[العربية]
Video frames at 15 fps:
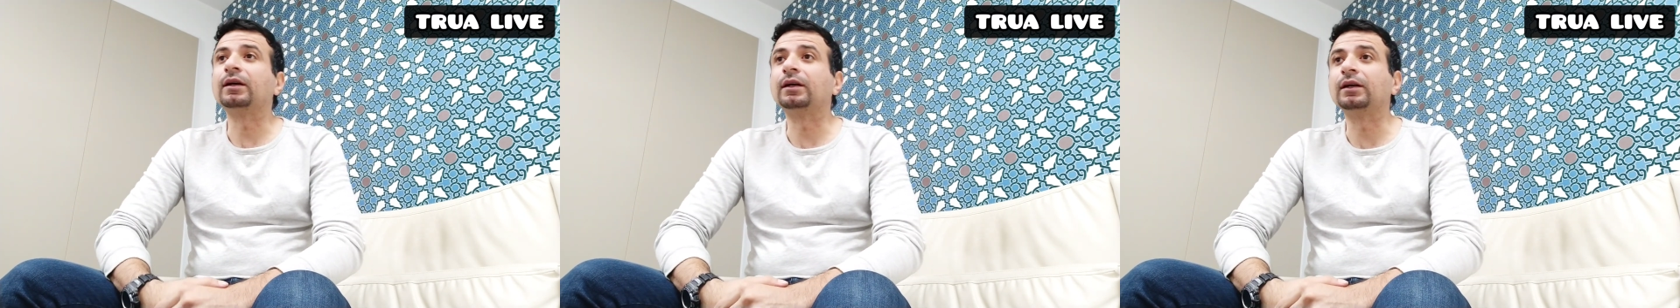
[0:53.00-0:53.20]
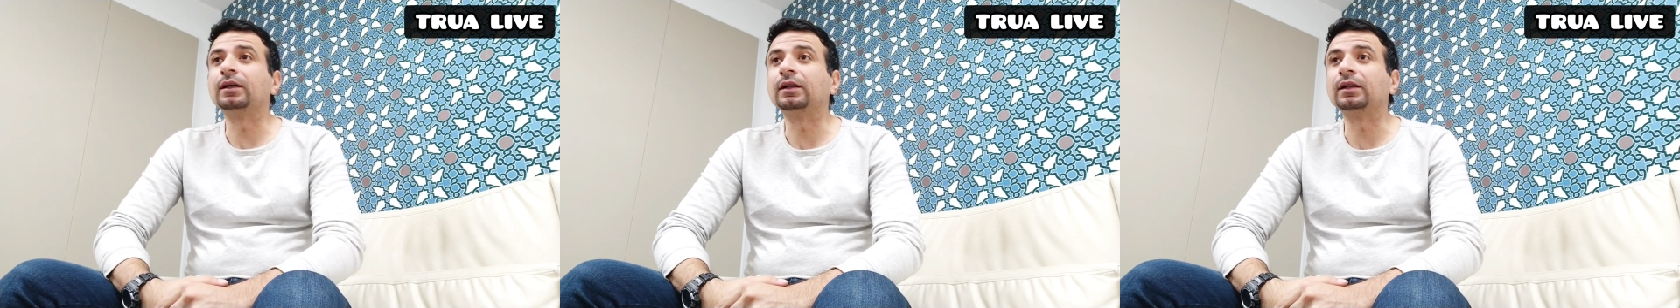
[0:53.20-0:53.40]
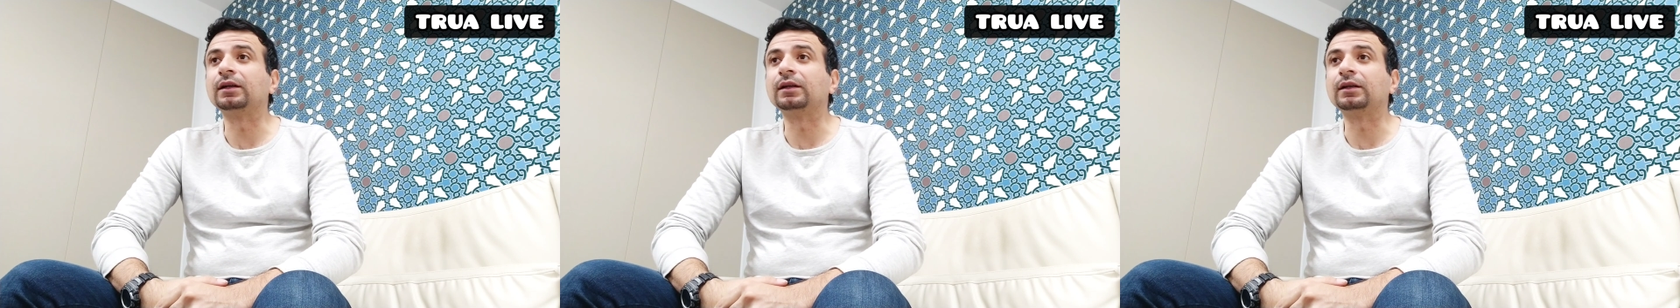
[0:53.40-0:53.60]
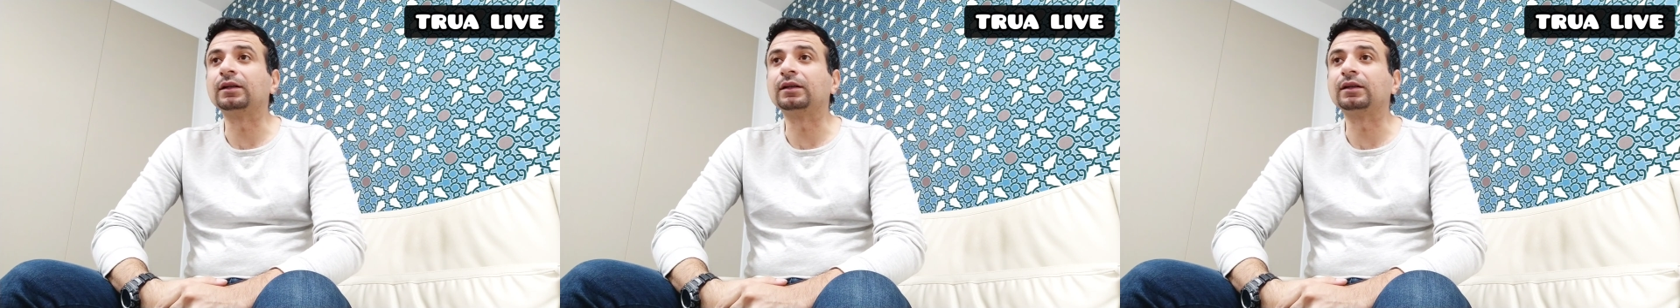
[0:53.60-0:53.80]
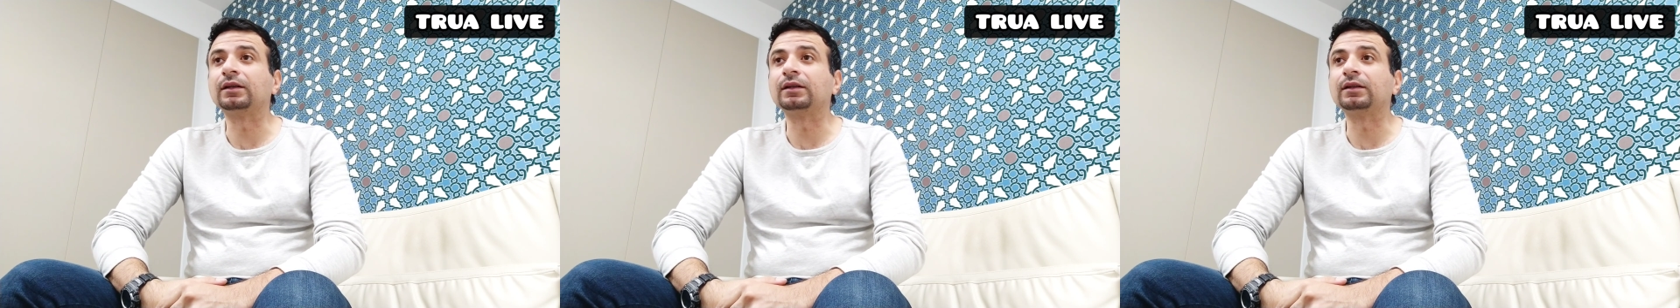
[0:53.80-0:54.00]

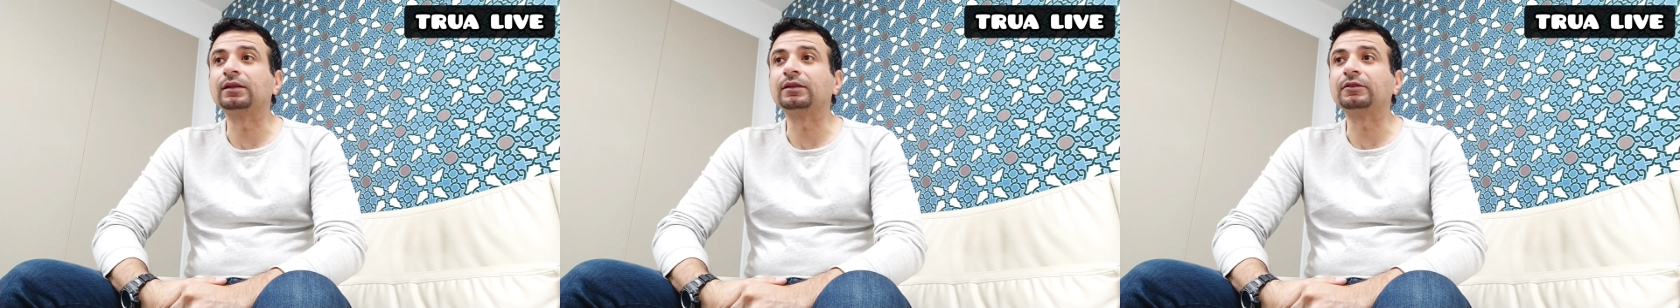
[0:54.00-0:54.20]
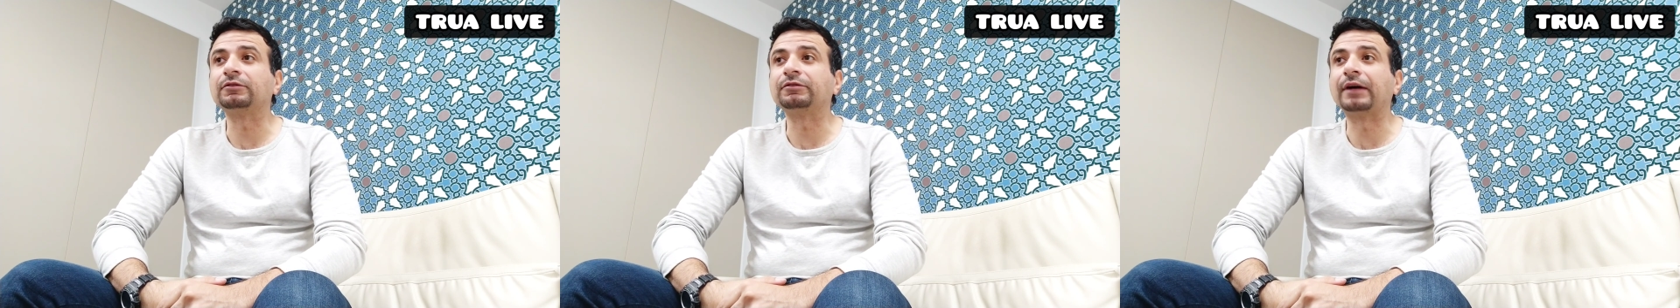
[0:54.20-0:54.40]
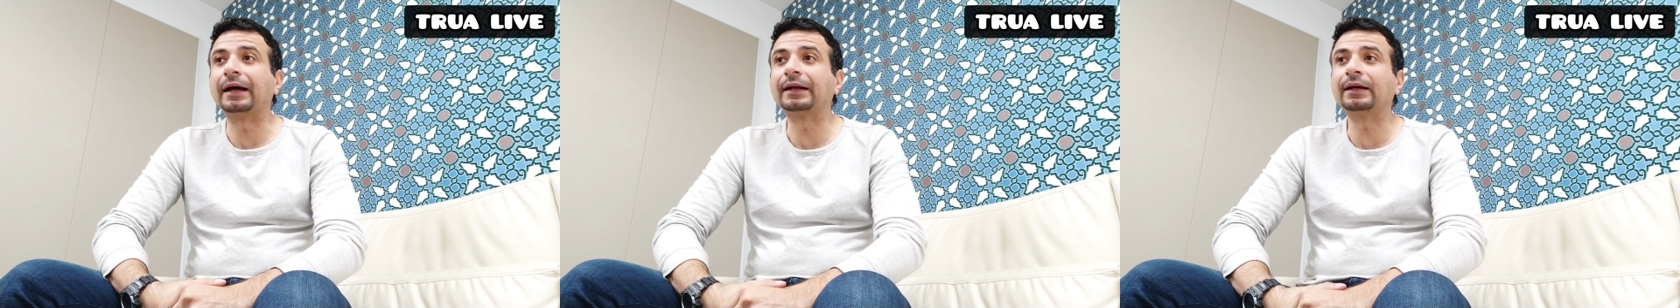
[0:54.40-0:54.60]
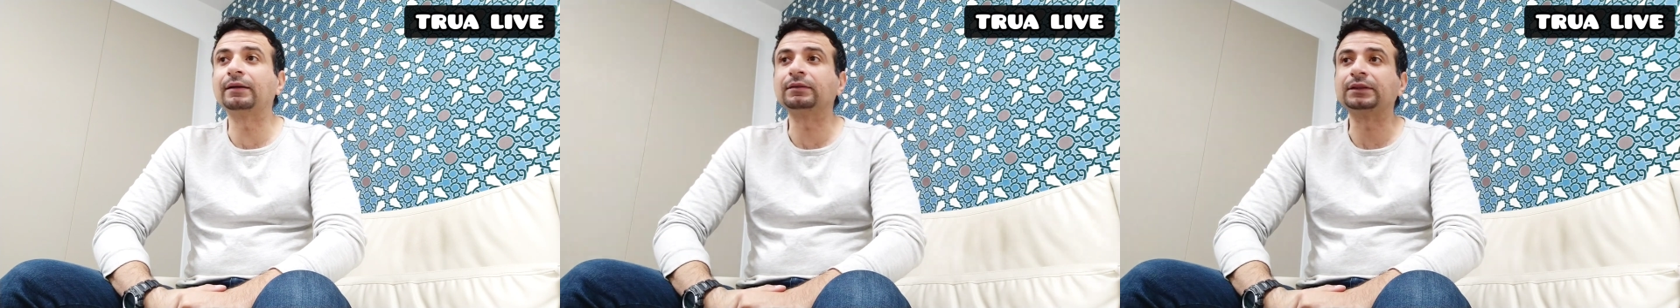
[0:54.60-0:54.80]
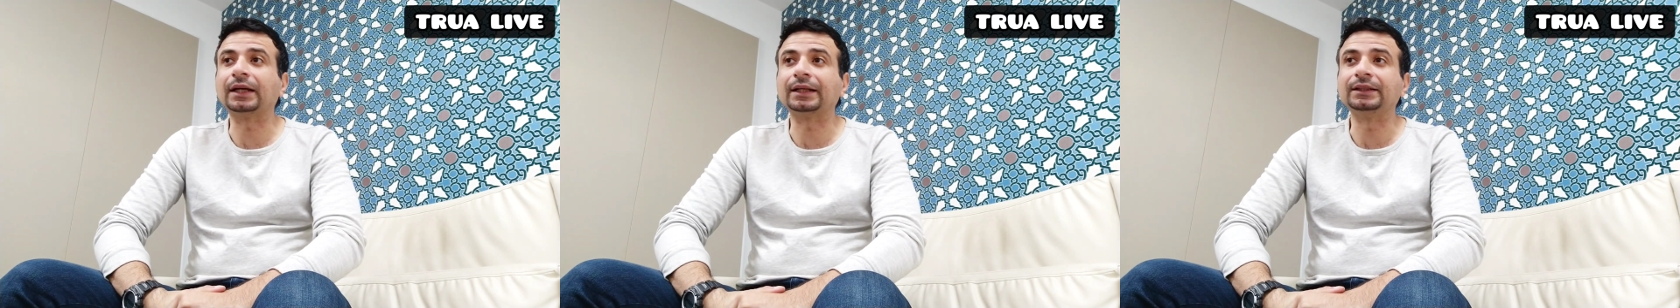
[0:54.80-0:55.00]
آه،
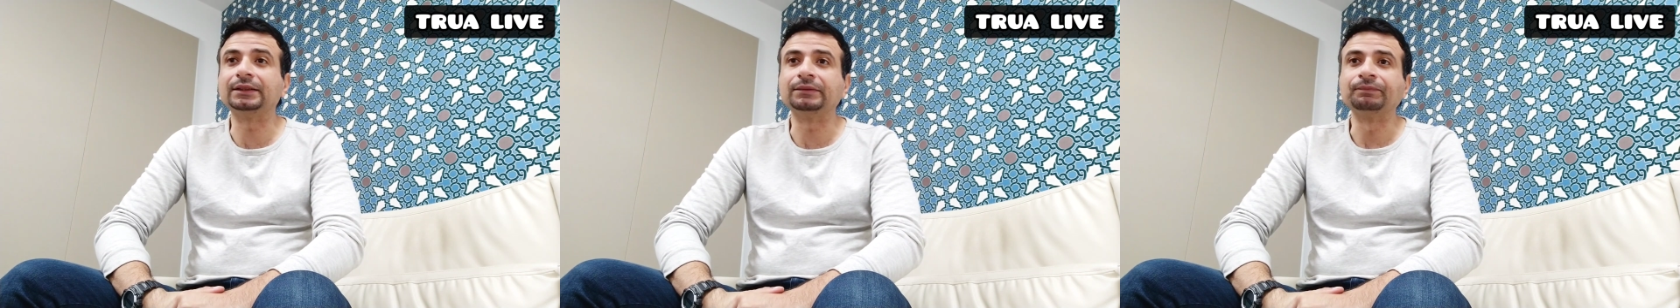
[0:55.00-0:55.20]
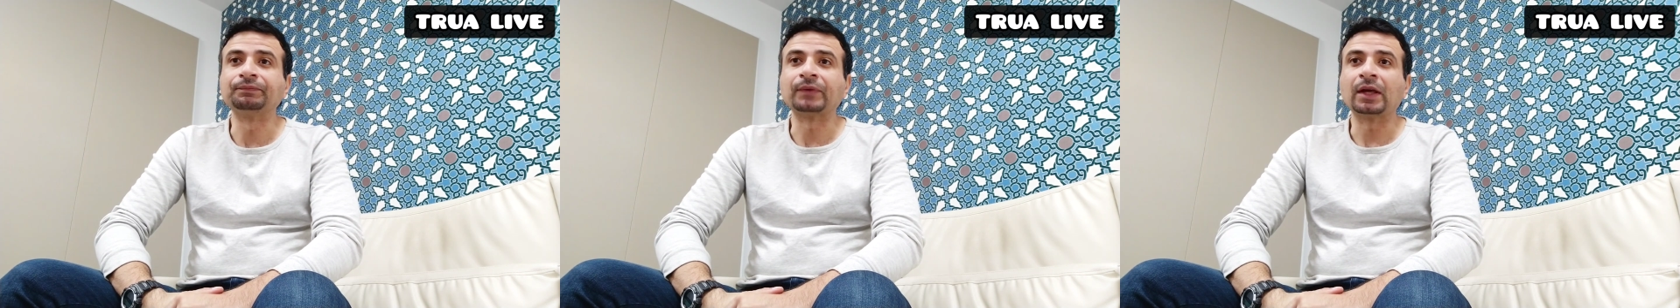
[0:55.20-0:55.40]
فانا يعني